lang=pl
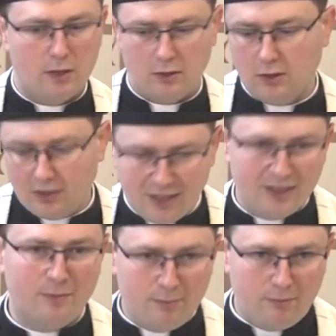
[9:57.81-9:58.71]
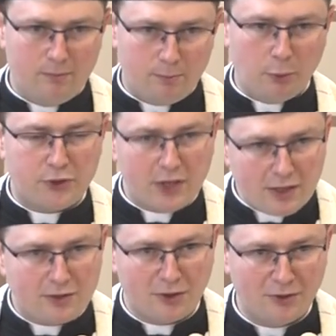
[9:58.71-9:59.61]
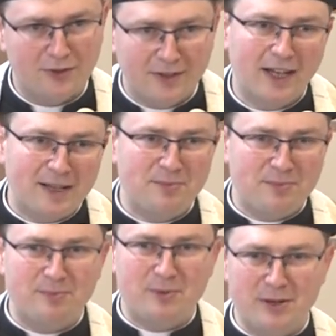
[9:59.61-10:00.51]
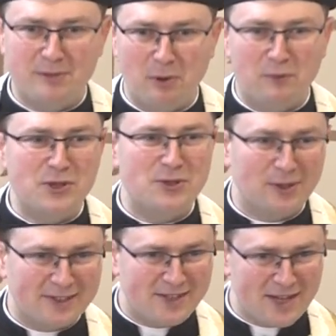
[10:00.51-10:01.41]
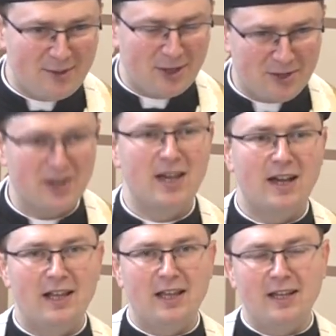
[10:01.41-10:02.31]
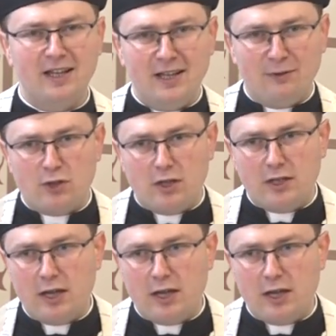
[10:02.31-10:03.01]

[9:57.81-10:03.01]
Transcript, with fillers: To pośrednio tak e, powinno zadziałać, ale właśnie